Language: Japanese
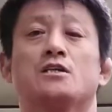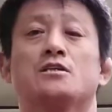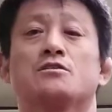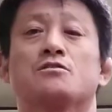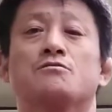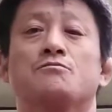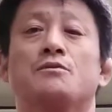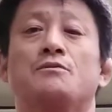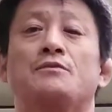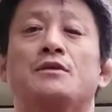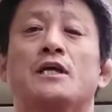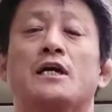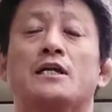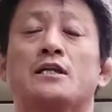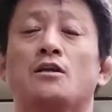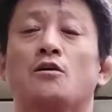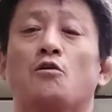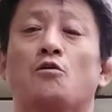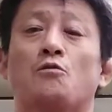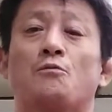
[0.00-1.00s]
その耳鳴り
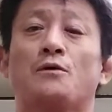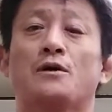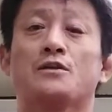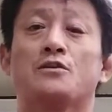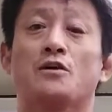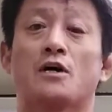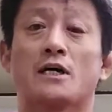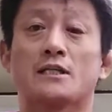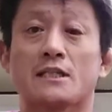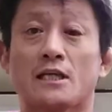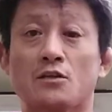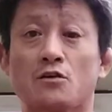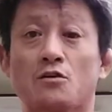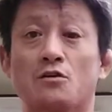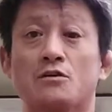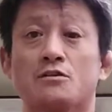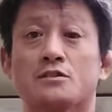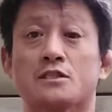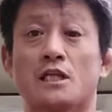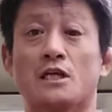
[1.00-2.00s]
でお困りの方
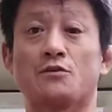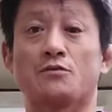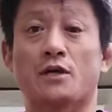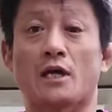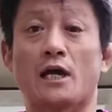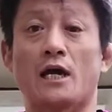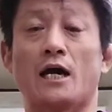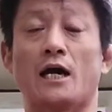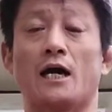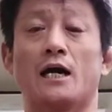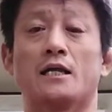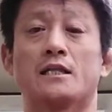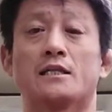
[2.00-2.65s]
のセルフケア